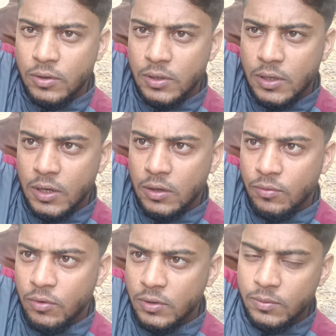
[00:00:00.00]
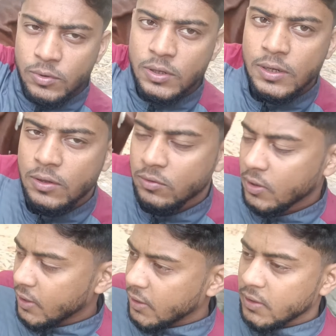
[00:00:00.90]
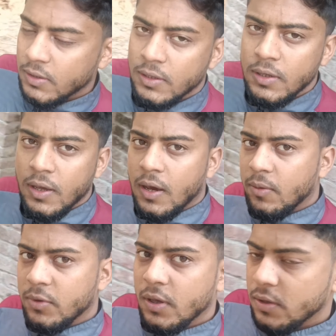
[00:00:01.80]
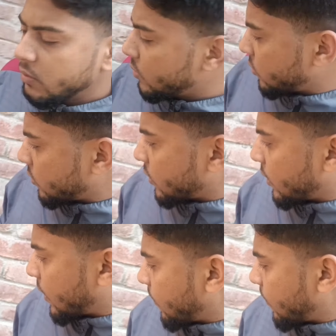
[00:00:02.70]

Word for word: এই যে ক্যাটাফস এবং রেনাসল এডি থ্রি আমি এই ইঞ্জেকশনটা